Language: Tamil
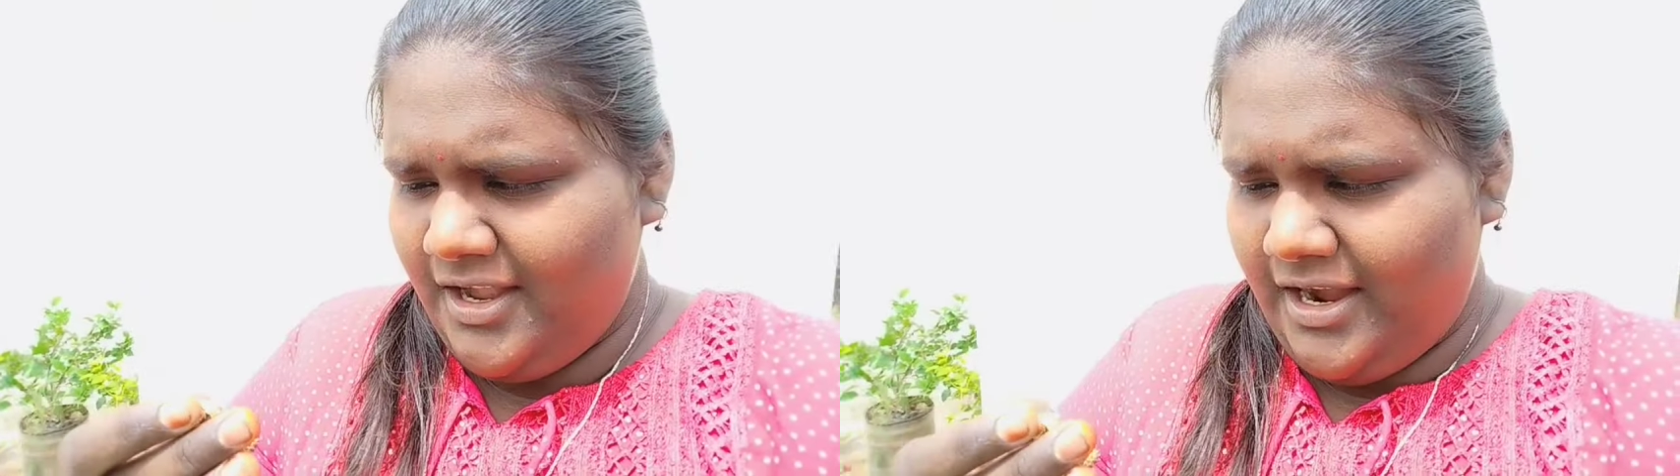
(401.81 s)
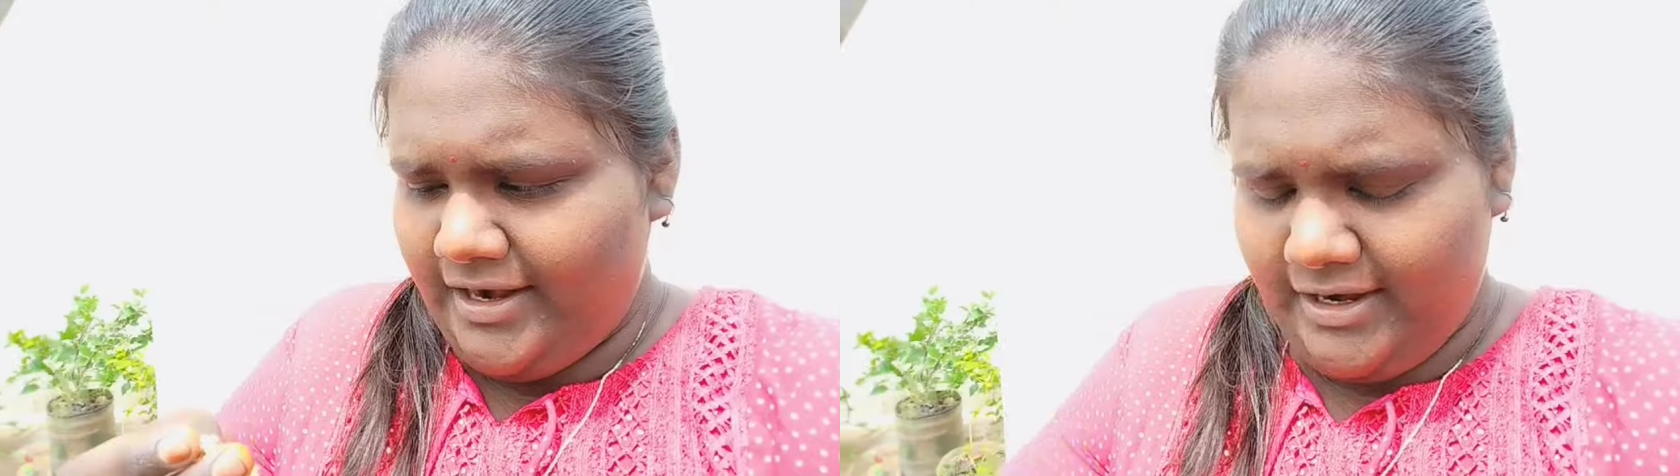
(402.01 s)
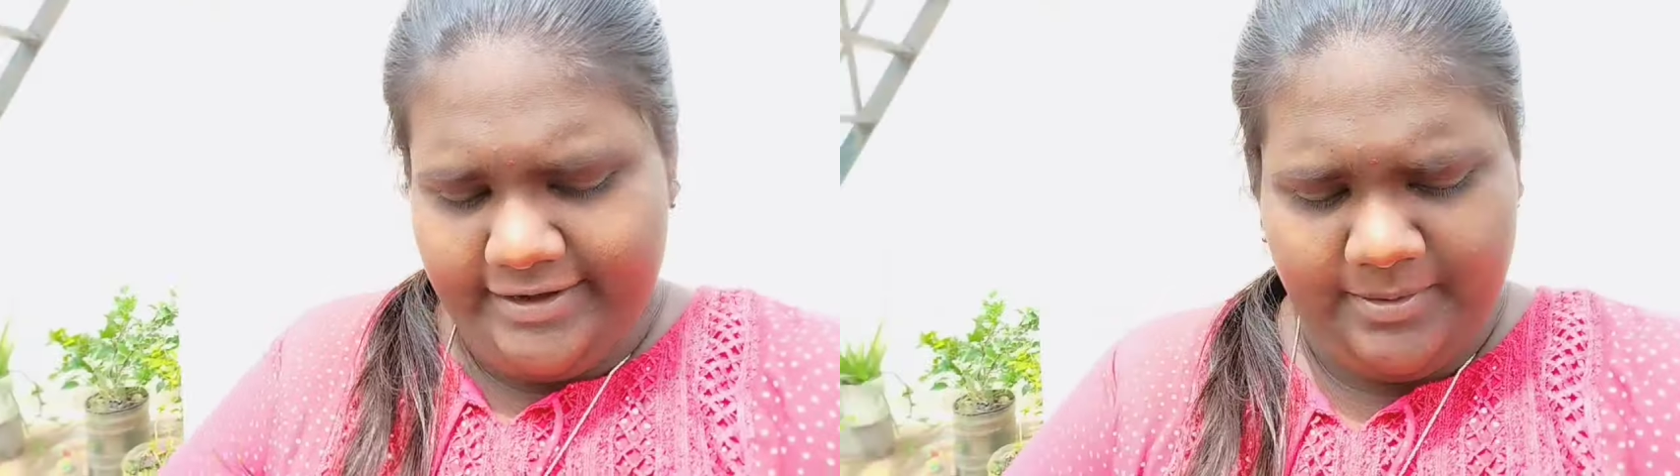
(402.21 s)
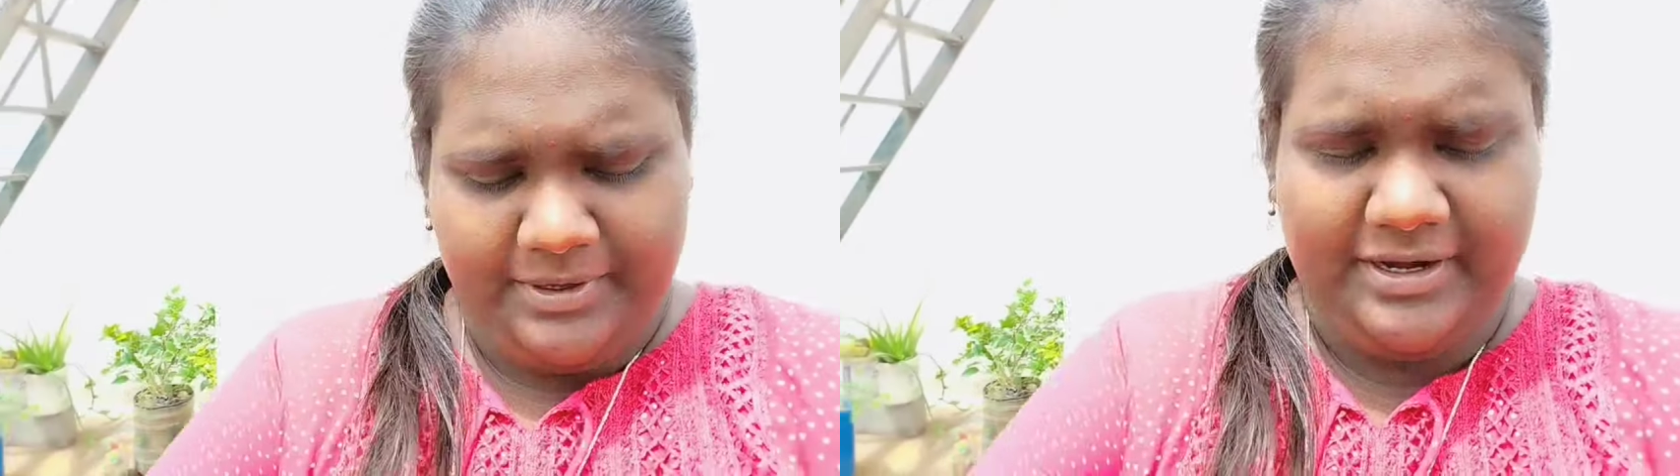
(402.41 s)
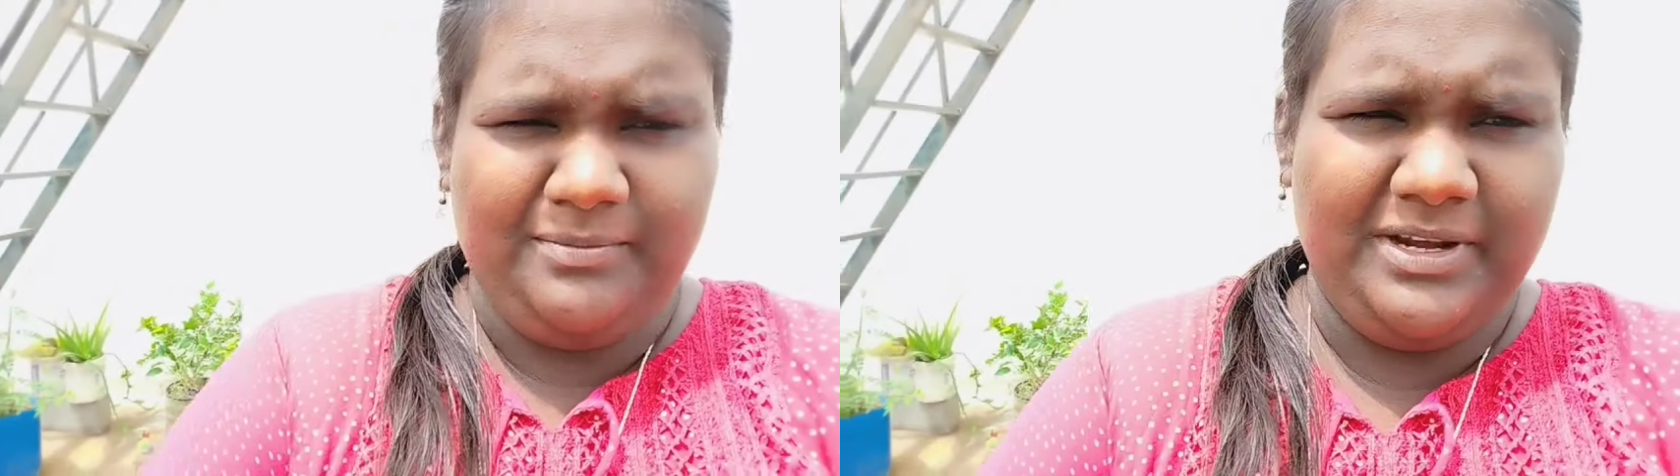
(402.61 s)
அதனால் என்ன
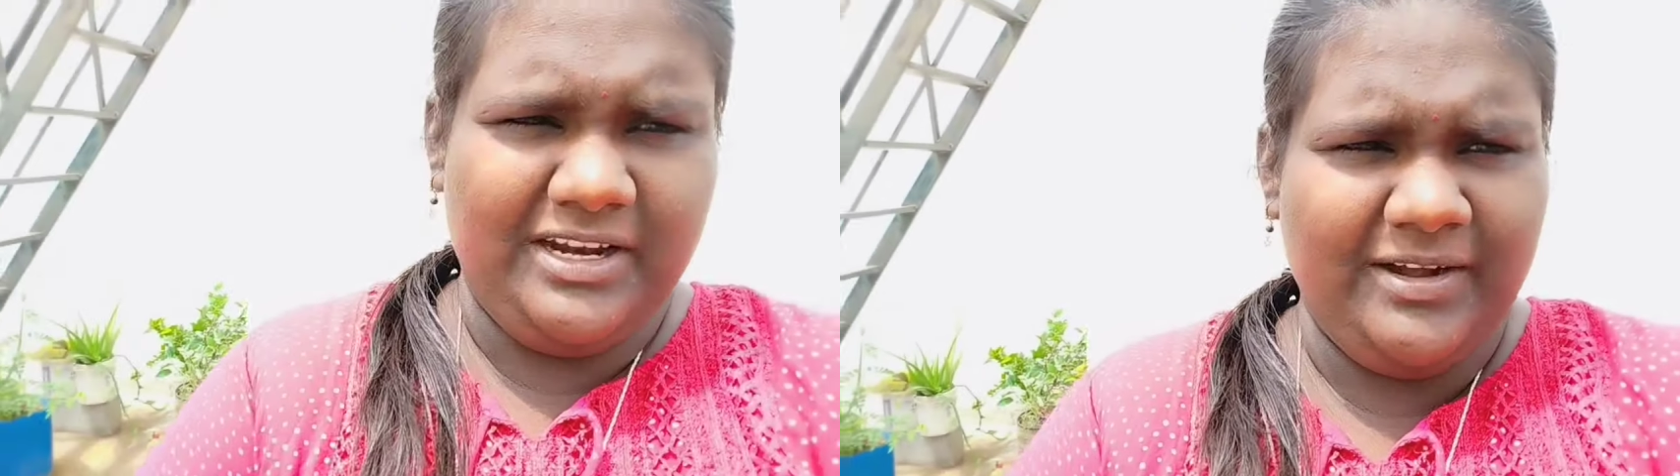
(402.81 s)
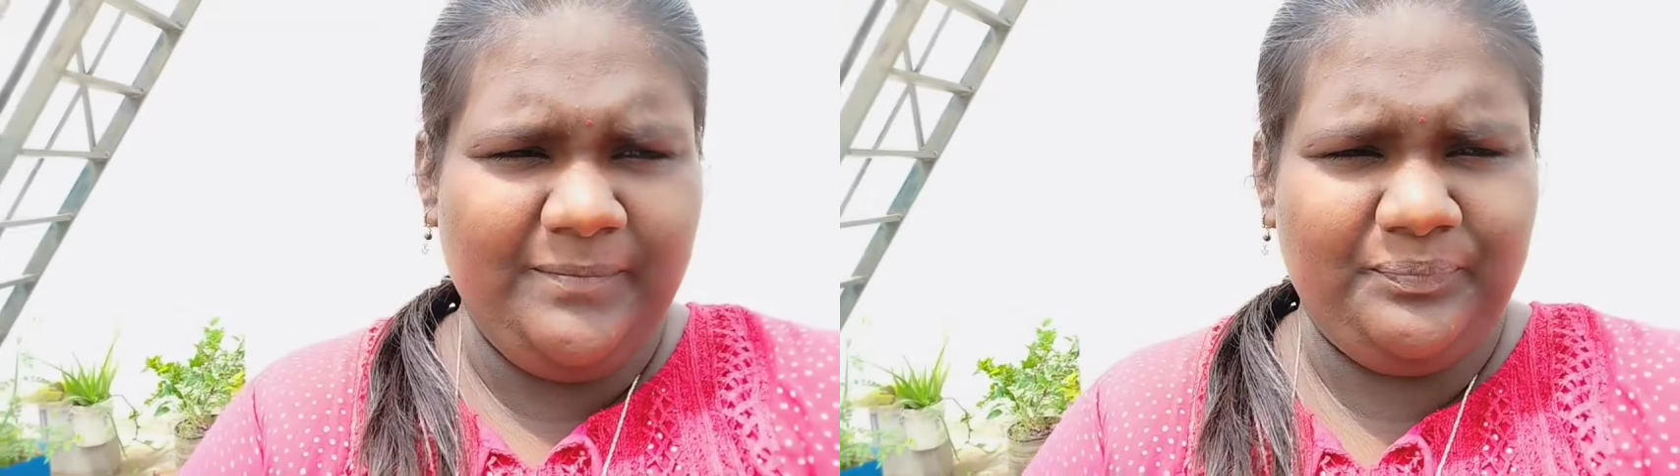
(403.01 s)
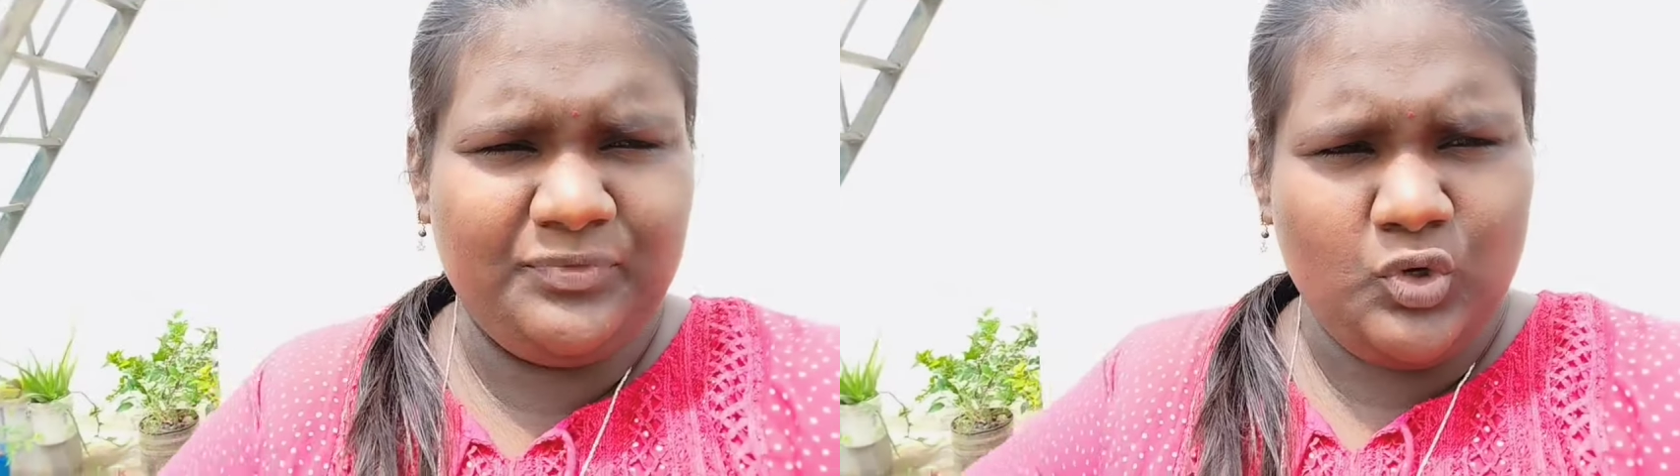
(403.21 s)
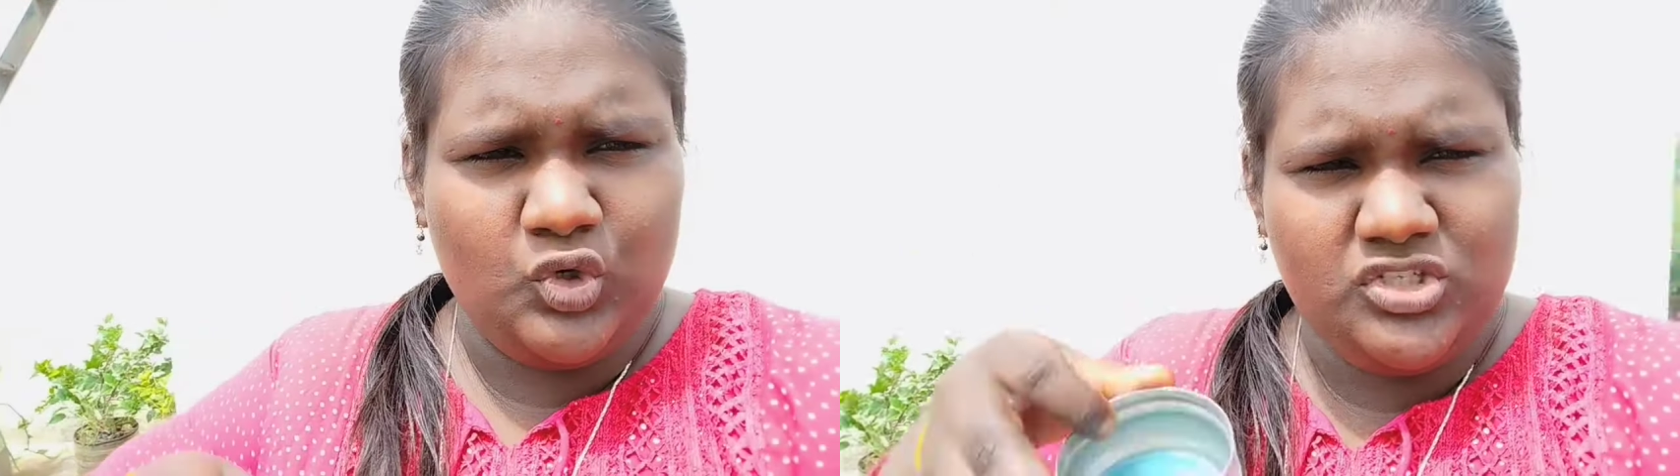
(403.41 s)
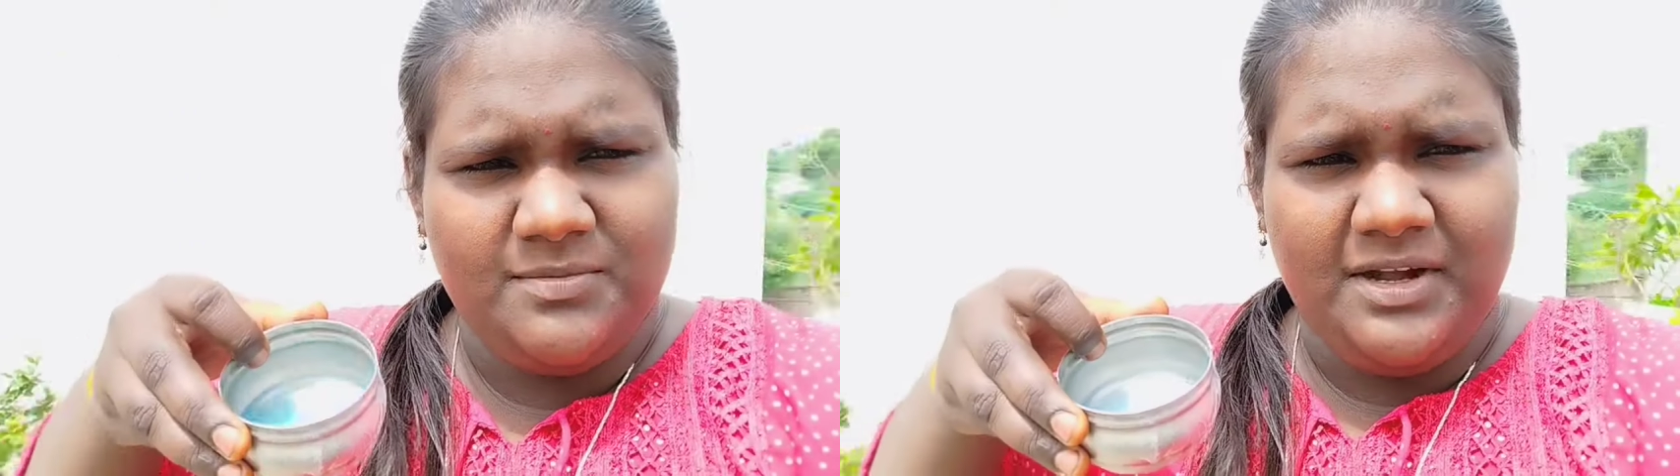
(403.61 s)
பண்ணேன் அப்படின்னா
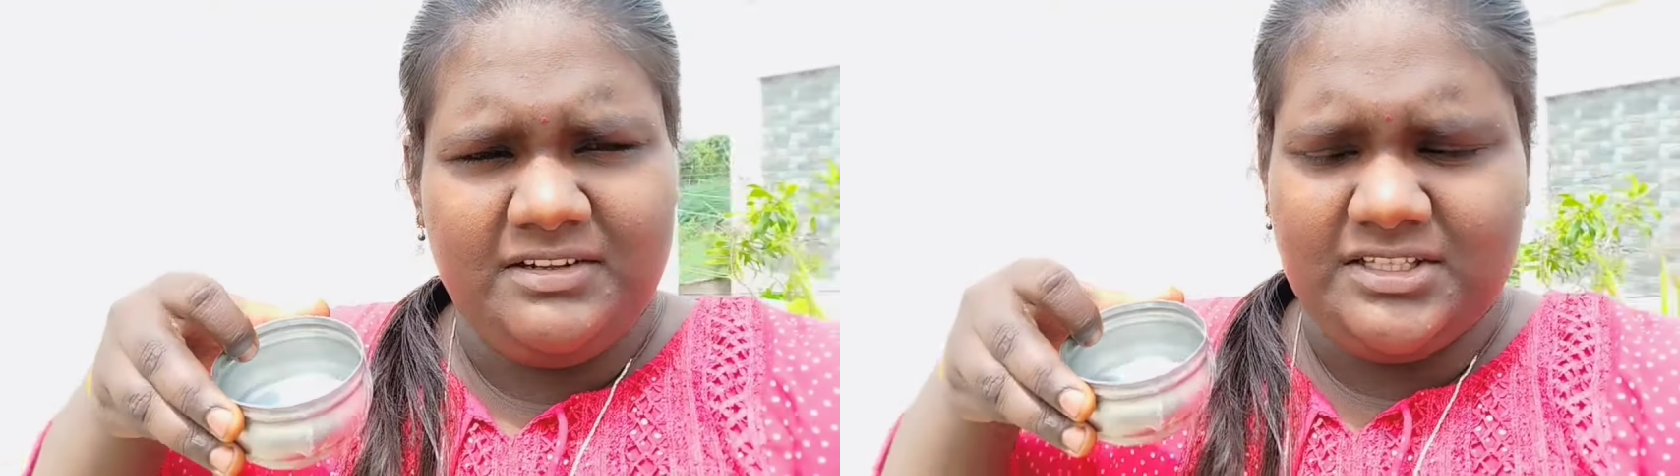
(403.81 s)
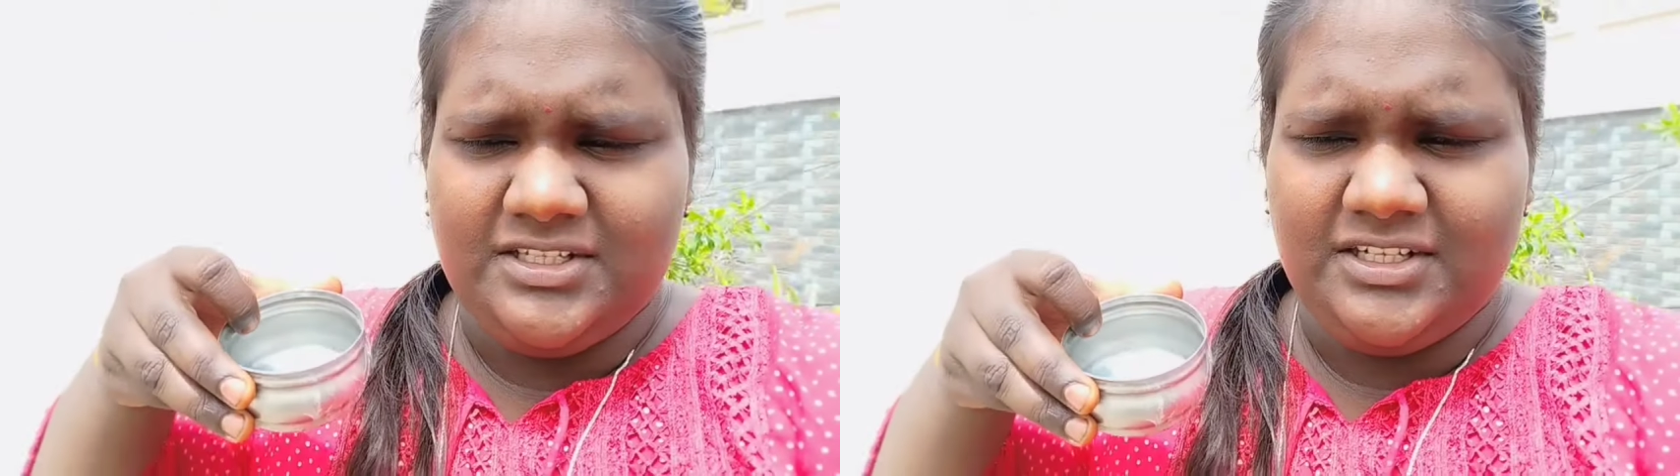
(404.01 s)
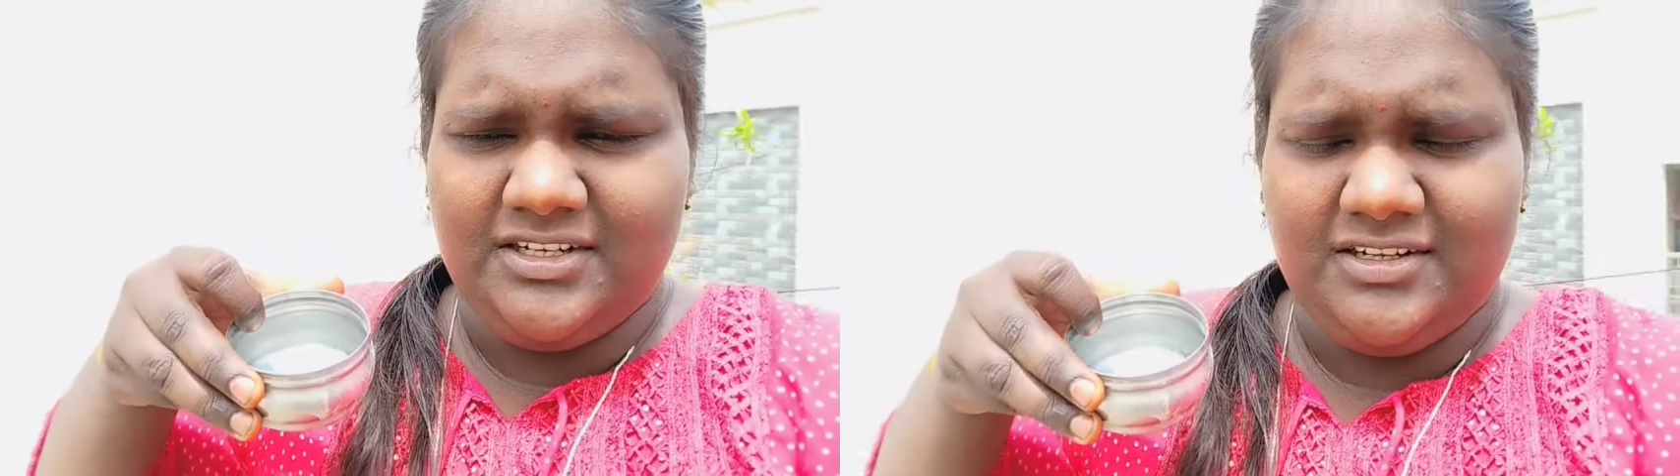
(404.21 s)
கொஞ்சமாக வந்துட்டு